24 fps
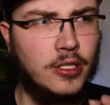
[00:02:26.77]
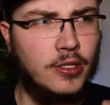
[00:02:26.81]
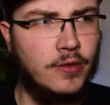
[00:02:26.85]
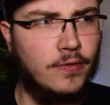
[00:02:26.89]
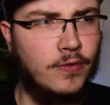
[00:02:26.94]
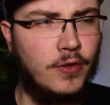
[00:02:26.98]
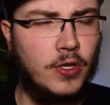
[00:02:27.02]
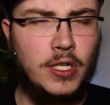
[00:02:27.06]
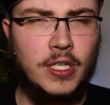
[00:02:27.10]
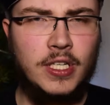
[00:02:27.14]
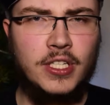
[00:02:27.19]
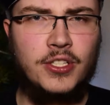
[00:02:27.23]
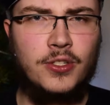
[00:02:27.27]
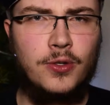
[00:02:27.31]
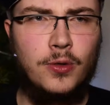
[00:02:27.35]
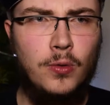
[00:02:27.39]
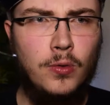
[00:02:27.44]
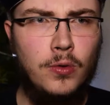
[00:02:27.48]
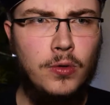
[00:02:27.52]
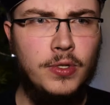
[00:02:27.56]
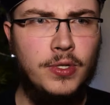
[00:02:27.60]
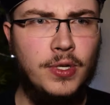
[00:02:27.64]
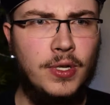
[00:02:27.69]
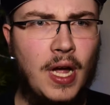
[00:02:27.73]
wirklich
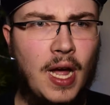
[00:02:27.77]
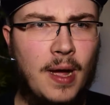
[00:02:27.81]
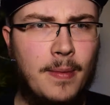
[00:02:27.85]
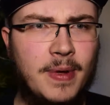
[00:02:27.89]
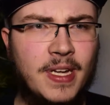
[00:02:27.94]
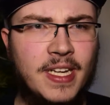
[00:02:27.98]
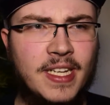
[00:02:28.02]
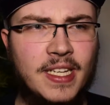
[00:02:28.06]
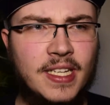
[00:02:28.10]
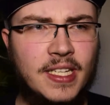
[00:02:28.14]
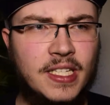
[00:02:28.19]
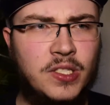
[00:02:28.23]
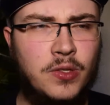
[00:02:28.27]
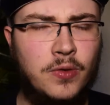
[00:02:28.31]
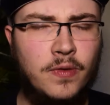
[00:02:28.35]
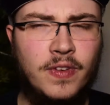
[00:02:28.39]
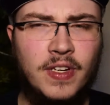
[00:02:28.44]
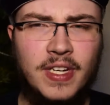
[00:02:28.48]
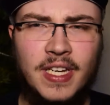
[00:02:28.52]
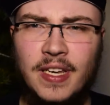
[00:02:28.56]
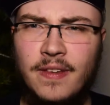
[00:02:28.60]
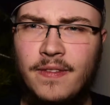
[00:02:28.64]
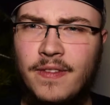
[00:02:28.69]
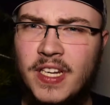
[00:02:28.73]
gut, aber so
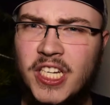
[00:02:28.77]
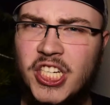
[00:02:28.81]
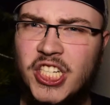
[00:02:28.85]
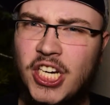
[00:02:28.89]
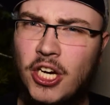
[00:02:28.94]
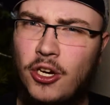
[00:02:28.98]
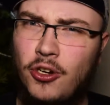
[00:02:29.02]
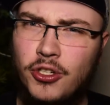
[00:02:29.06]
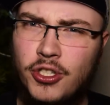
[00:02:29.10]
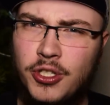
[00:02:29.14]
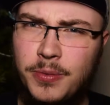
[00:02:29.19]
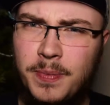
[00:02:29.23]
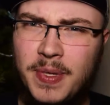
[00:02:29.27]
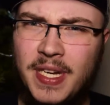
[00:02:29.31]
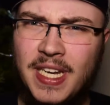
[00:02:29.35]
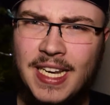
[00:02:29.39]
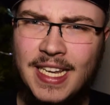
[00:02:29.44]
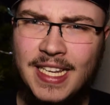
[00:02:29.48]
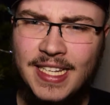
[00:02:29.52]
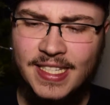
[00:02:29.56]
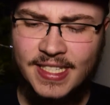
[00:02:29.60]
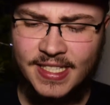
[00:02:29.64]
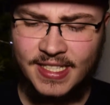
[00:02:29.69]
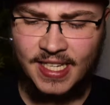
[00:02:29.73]
wirklich viel Schauspiel
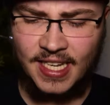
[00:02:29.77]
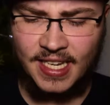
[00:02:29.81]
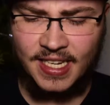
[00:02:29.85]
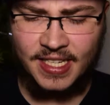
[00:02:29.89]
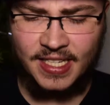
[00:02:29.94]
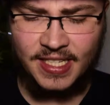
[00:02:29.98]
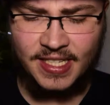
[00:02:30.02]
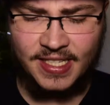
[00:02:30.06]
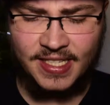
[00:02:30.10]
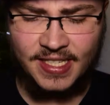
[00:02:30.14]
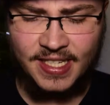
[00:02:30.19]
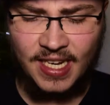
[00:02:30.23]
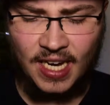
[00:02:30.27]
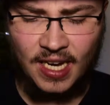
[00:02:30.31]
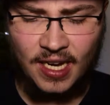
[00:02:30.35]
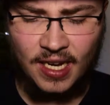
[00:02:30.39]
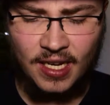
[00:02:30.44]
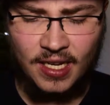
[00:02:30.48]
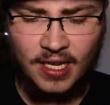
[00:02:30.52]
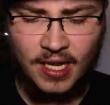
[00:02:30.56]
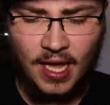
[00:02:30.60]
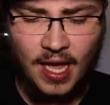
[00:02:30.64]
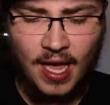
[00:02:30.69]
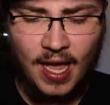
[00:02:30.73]
ist da nicht
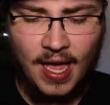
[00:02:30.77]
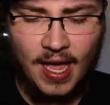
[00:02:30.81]
da.